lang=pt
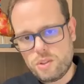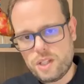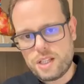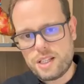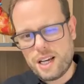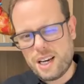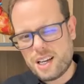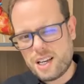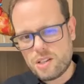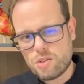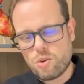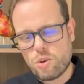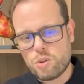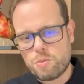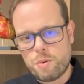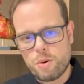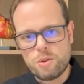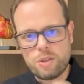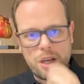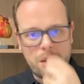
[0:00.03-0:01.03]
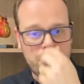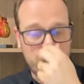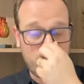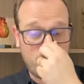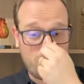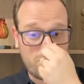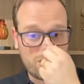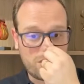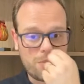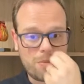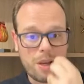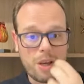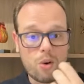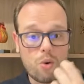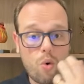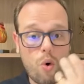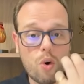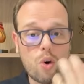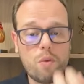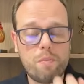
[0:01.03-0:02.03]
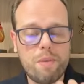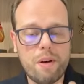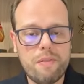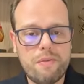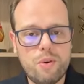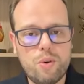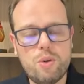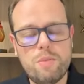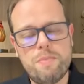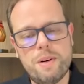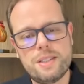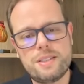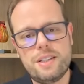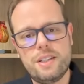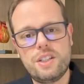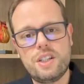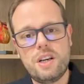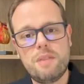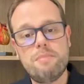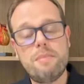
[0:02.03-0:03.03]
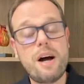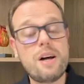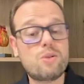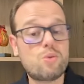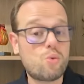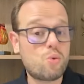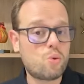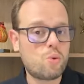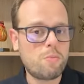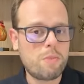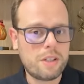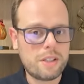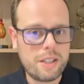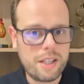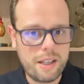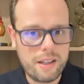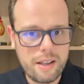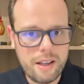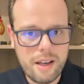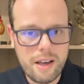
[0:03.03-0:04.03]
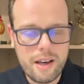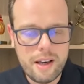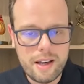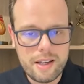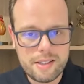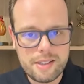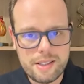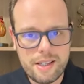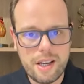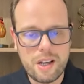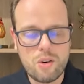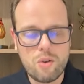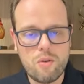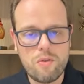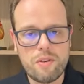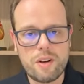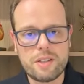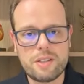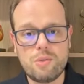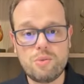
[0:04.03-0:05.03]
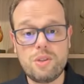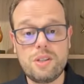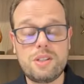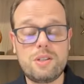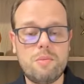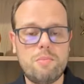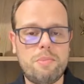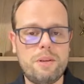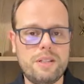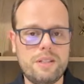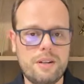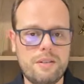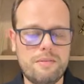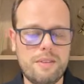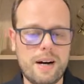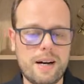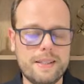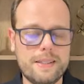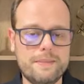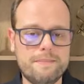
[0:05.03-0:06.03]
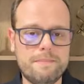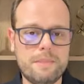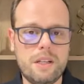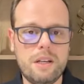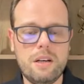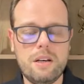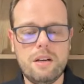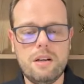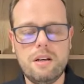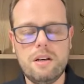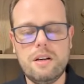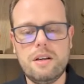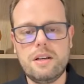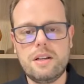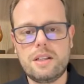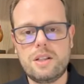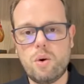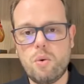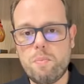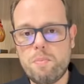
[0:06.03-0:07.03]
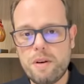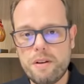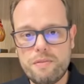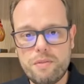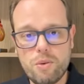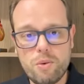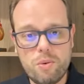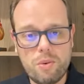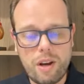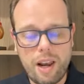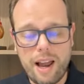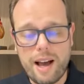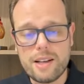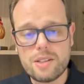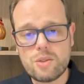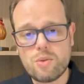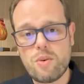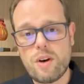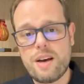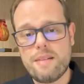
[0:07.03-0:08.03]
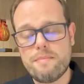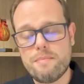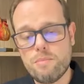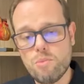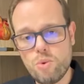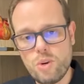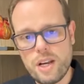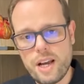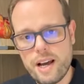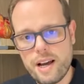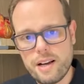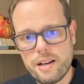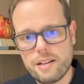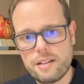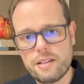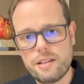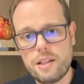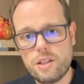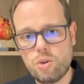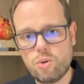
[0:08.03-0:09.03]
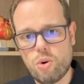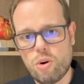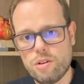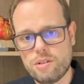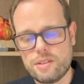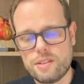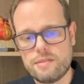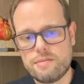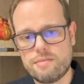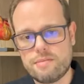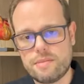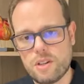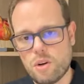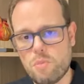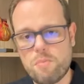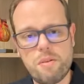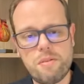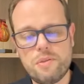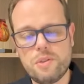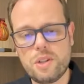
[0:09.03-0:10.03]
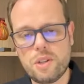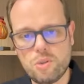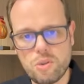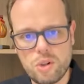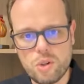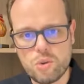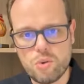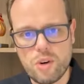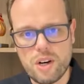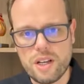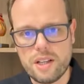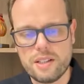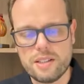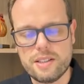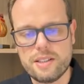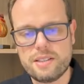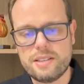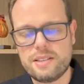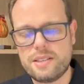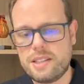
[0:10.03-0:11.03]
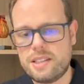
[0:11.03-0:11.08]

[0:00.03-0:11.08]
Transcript: Um detalhe que eles gostam de perguntar em prova também, qual que é o perfil de paciente que mais costuma ter e ser com fração de ejeção preservada? Então o perfil clássico é mulher idosa. Então é o perfil da dona Joana, né?